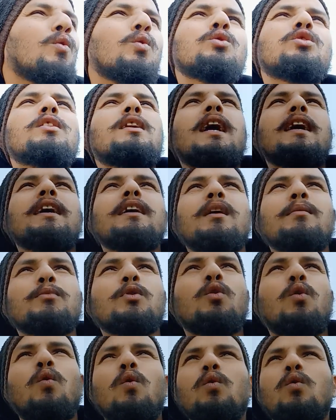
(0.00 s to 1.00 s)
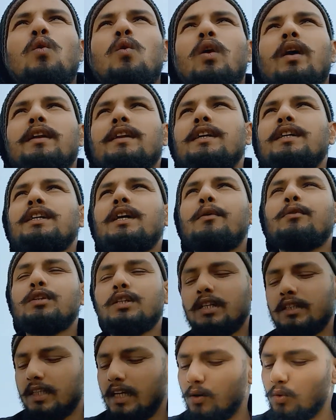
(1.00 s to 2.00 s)
उतना ही हम लोगों को करने की
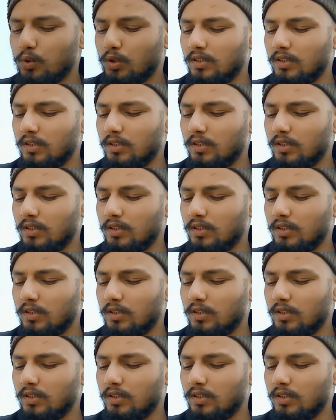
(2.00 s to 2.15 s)
आवश्यकता है